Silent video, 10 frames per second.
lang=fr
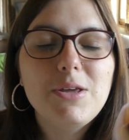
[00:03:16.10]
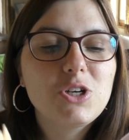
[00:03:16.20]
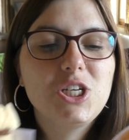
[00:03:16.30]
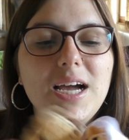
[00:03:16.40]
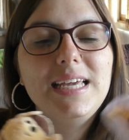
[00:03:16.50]
le
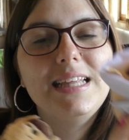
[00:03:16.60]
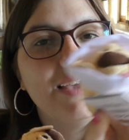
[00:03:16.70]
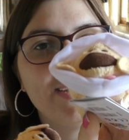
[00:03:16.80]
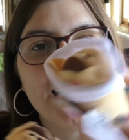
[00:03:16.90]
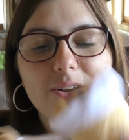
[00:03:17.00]
meilleur chien, et
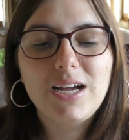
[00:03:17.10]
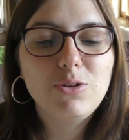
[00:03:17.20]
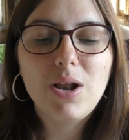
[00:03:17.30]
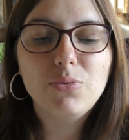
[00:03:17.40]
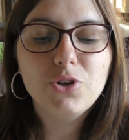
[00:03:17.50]
avec la collerette
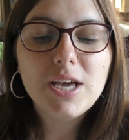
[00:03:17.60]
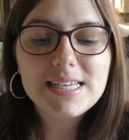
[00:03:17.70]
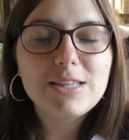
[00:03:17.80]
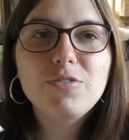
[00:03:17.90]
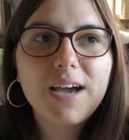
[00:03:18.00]
de la honte,
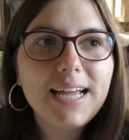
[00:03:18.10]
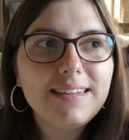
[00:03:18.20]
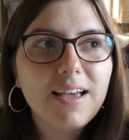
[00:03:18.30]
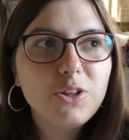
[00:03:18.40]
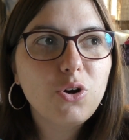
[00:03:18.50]
ça devrait
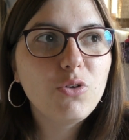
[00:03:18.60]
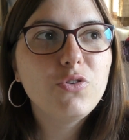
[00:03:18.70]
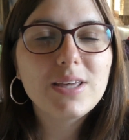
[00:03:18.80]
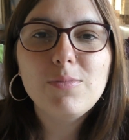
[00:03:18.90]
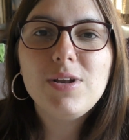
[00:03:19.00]
être dans le
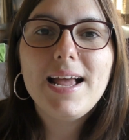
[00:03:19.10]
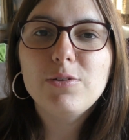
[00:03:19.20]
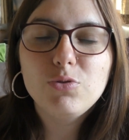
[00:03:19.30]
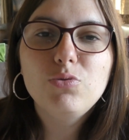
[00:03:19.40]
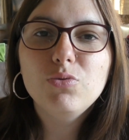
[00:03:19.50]

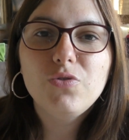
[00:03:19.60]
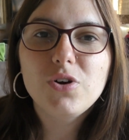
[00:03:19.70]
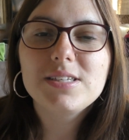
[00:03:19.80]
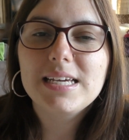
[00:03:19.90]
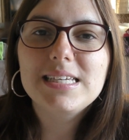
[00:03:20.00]
vocabulaire de tout
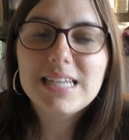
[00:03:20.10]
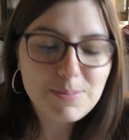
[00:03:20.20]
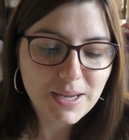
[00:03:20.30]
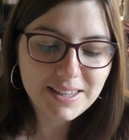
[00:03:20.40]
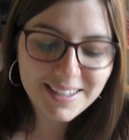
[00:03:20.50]
français qui se
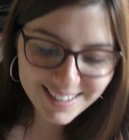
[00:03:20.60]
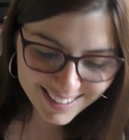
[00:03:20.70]
respecte.